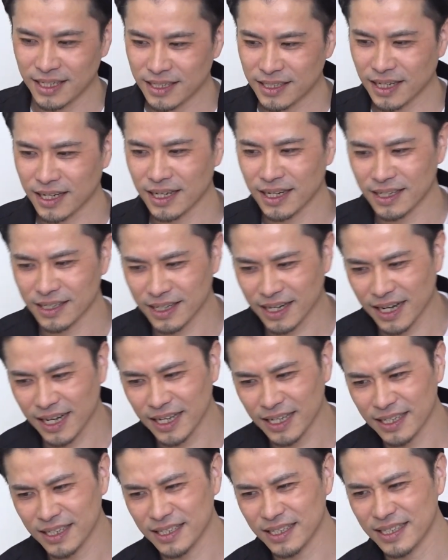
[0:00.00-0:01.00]
だから
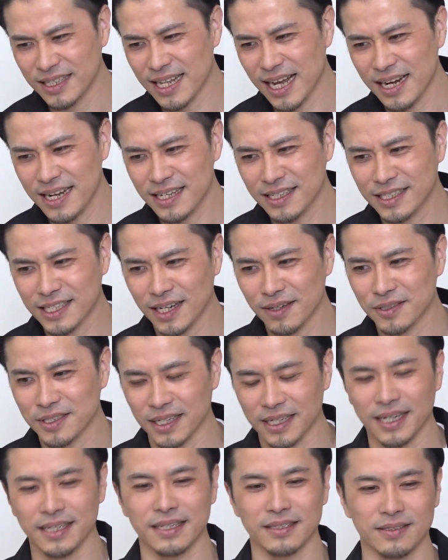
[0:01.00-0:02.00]
慣れちゃう
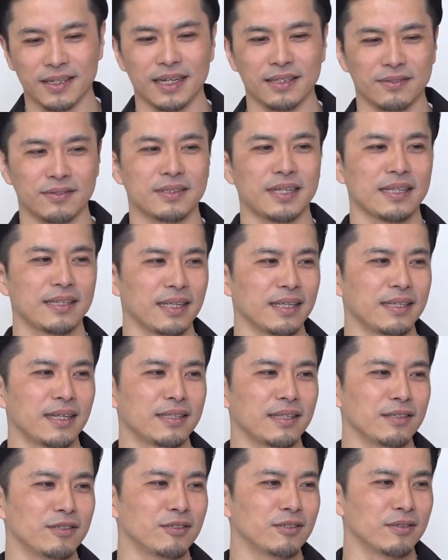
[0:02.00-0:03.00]
じゃないですか言うたって
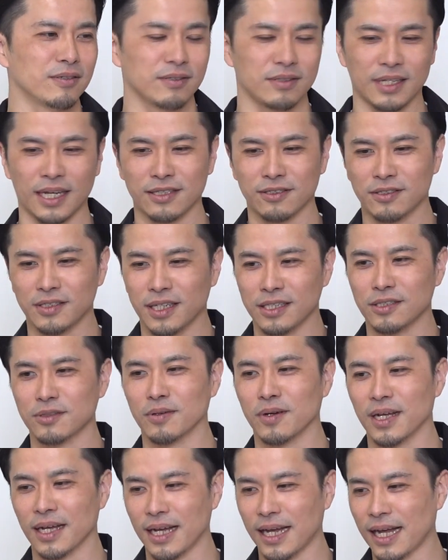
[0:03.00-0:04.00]
だって十何ステージ
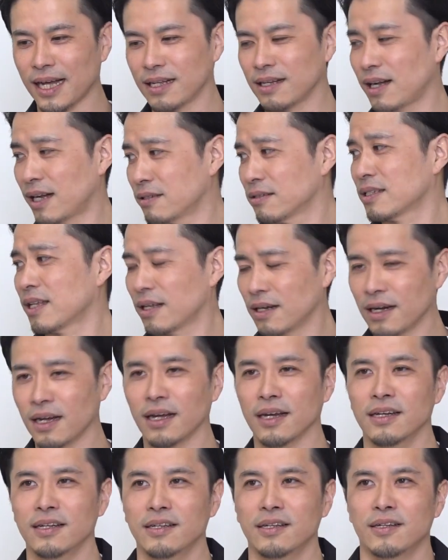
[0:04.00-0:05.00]
とかあったら、
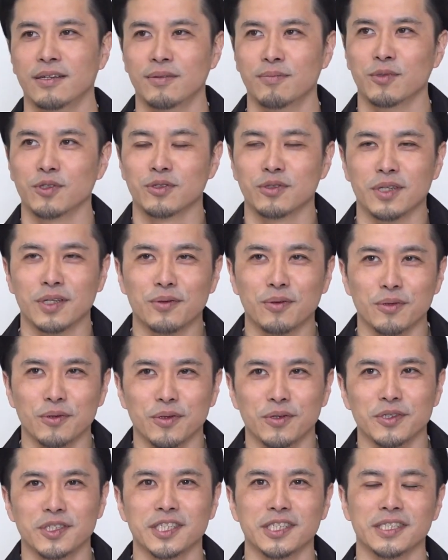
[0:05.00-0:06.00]
うんね、もう次こ
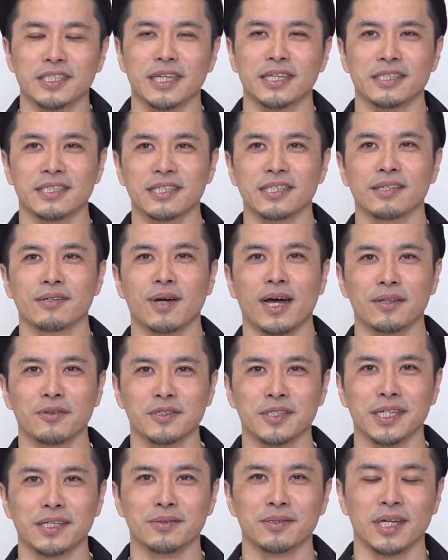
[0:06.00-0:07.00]
のシーンだしあの
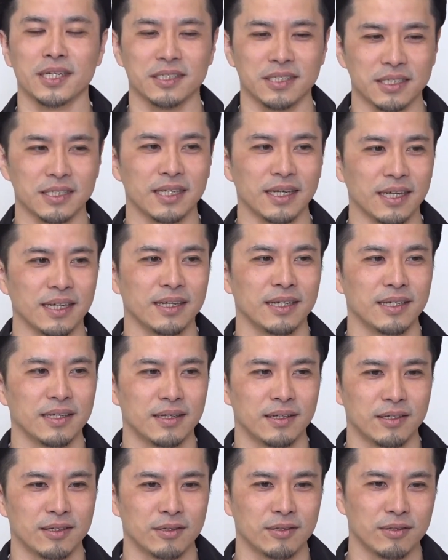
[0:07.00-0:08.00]
セリフだしで。
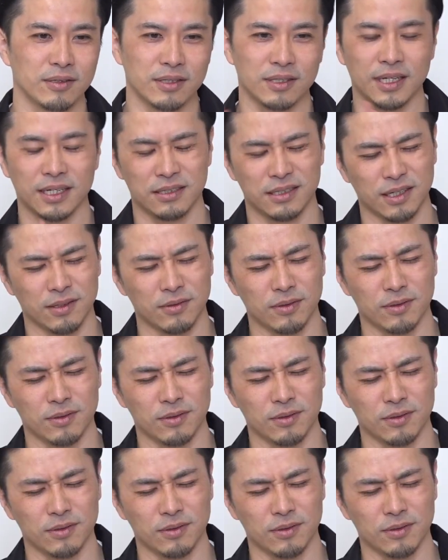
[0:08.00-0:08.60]
だって